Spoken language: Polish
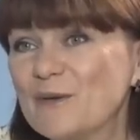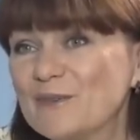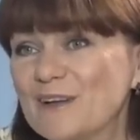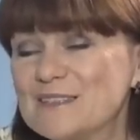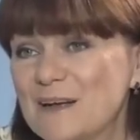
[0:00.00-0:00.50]

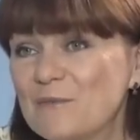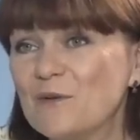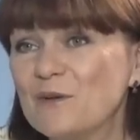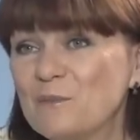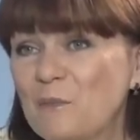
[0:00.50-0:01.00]
prawda? Sam
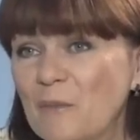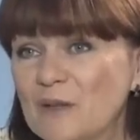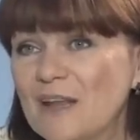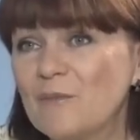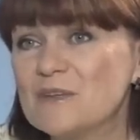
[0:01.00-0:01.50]
y,
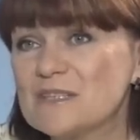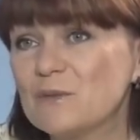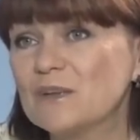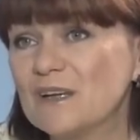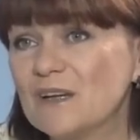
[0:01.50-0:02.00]
pamiętamy
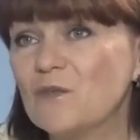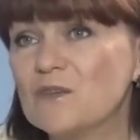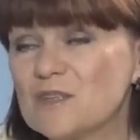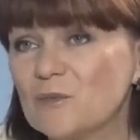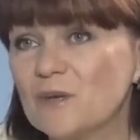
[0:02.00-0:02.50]
słynne jego
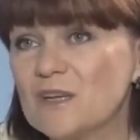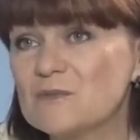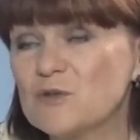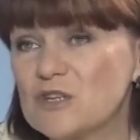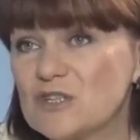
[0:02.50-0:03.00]
wystąpienie
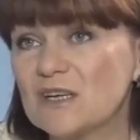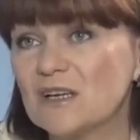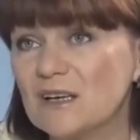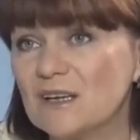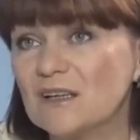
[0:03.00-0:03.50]
sprzed
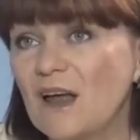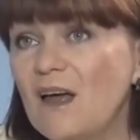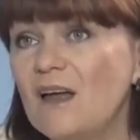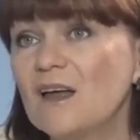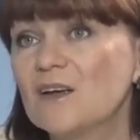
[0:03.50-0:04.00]
czterech lat,
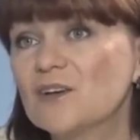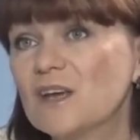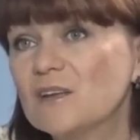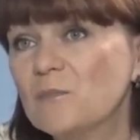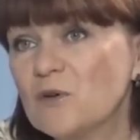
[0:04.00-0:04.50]

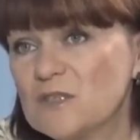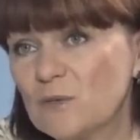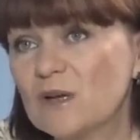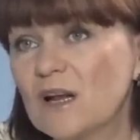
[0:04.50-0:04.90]
kiedy poseł